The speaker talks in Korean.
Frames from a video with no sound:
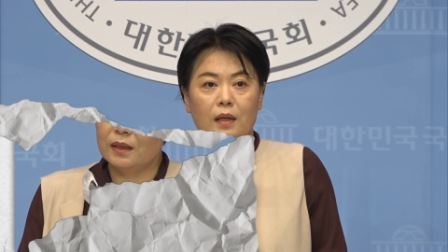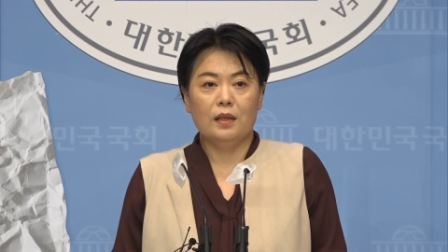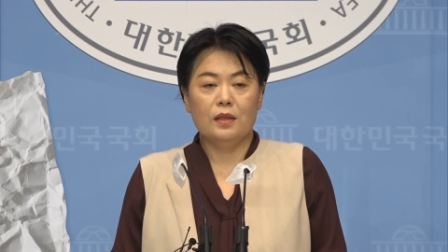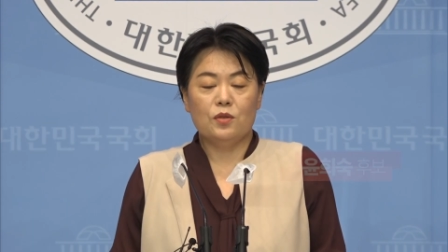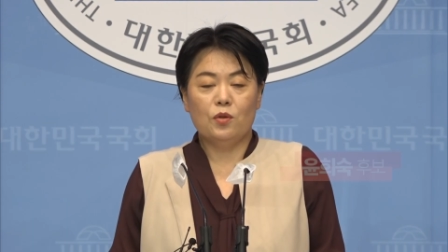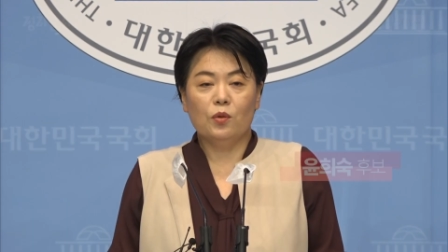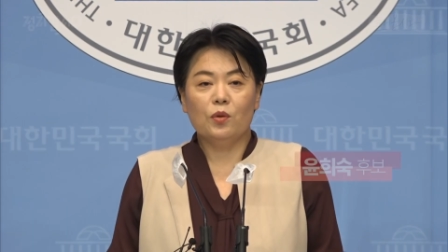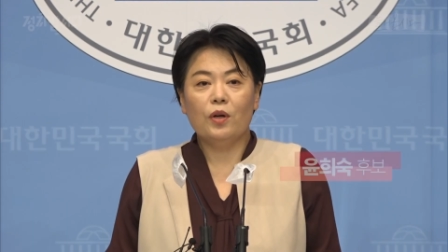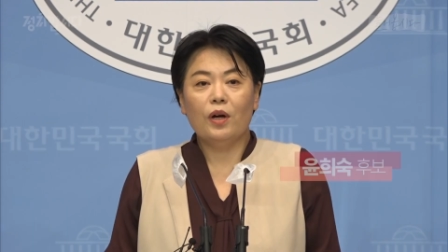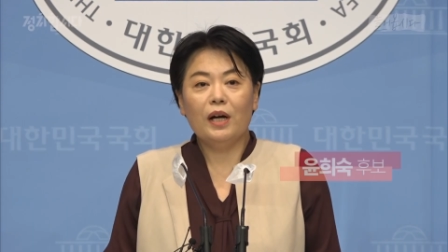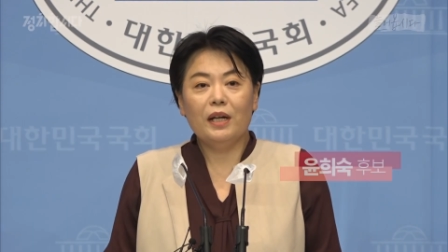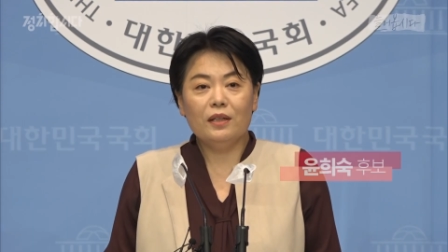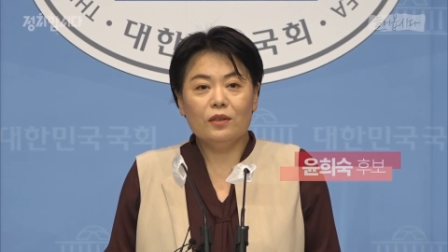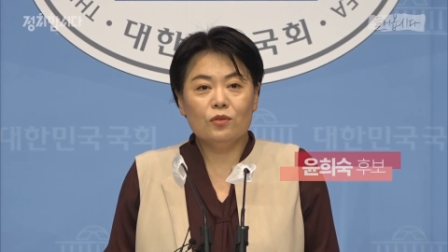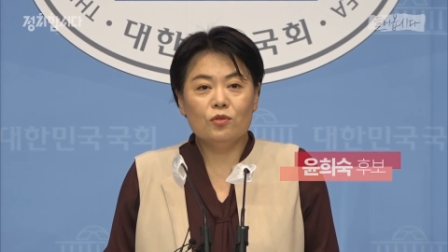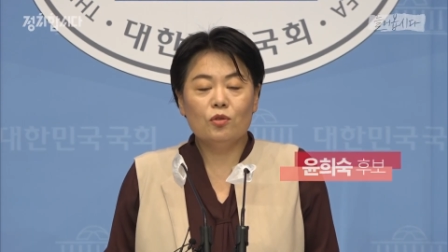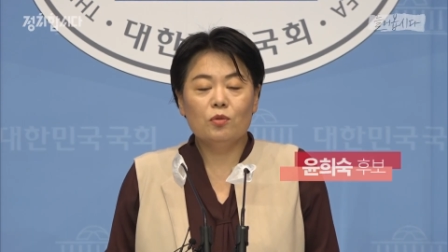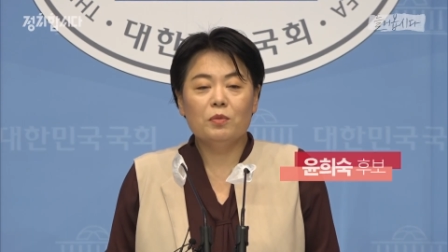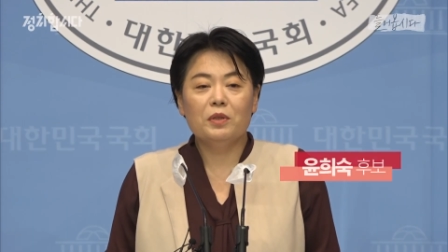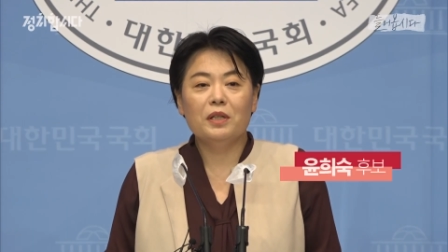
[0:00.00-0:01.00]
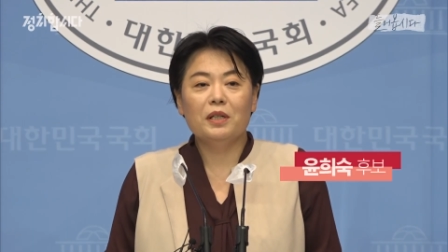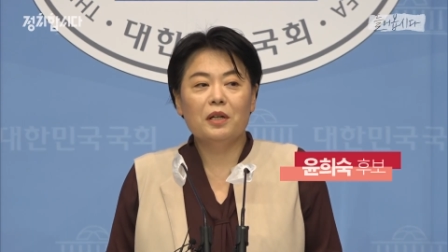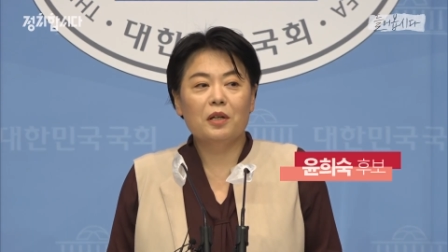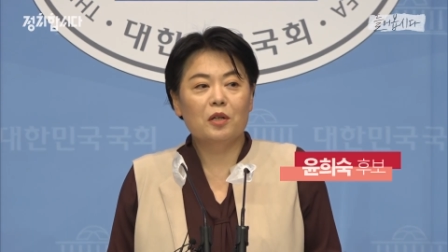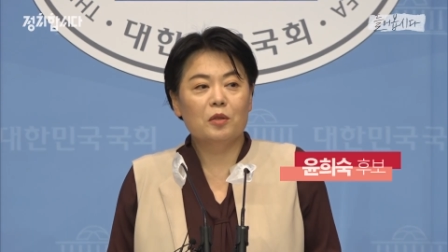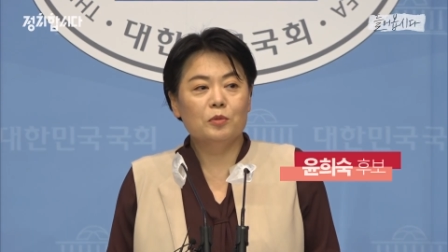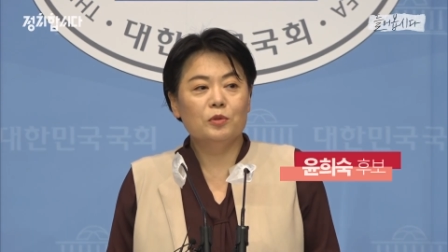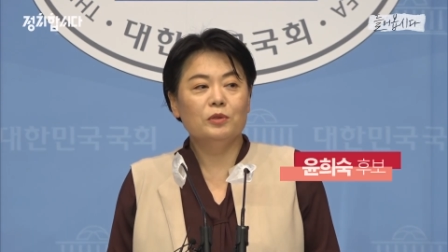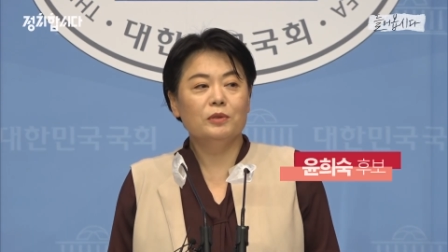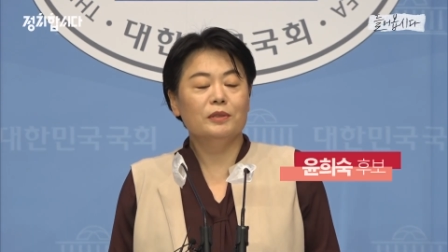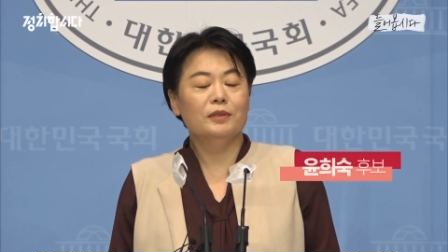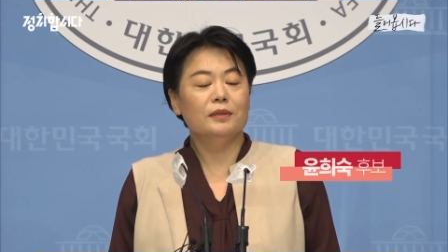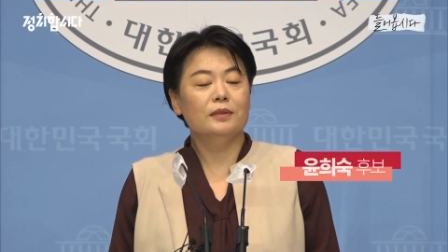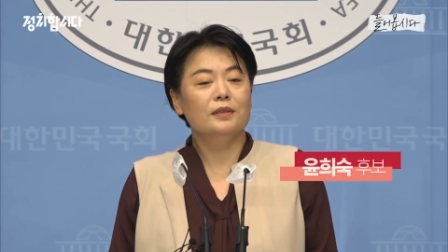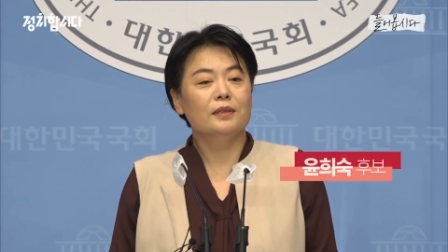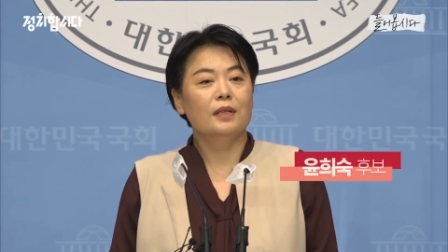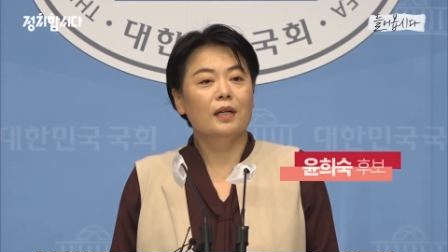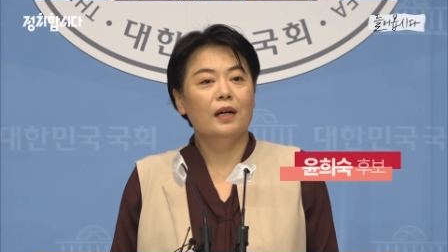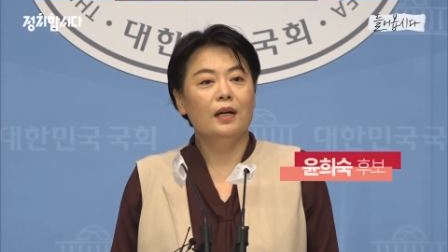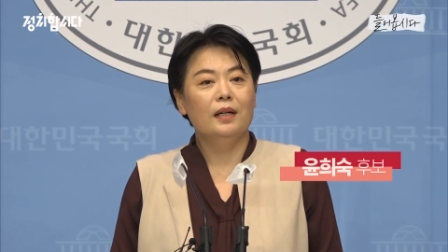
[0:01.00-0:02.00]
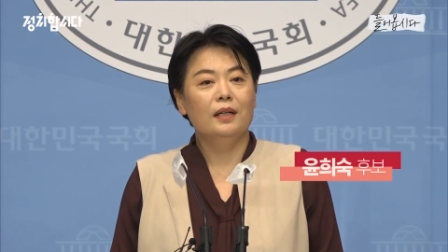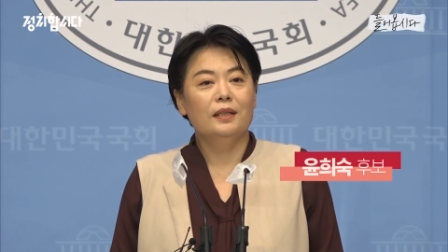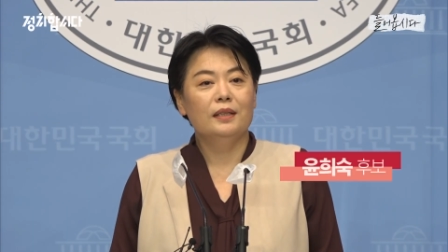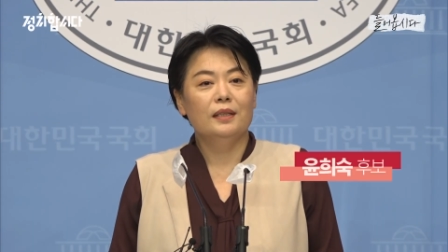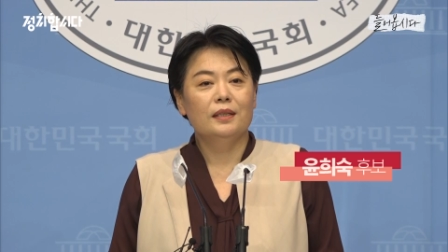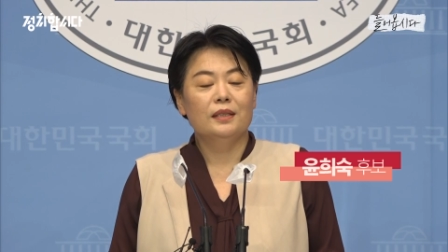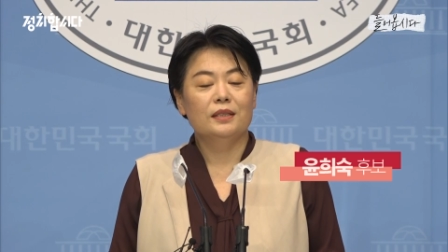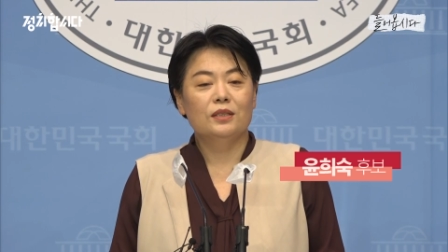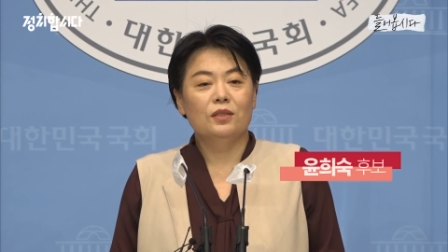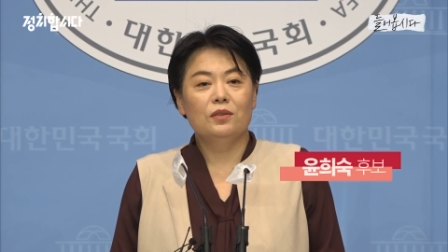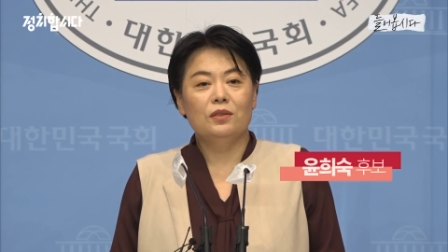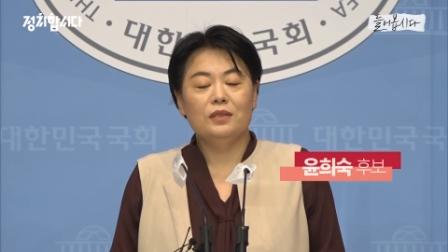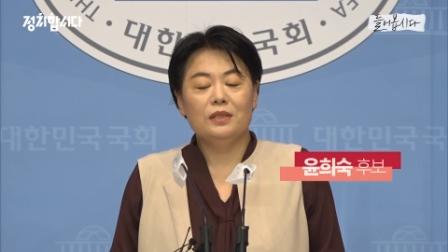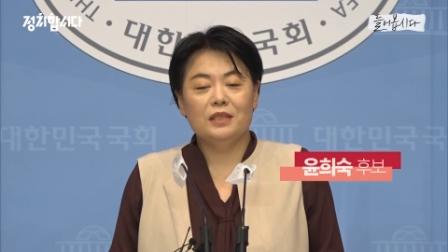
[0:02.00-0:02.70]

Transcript: 존경하는 국민 여러분, 저는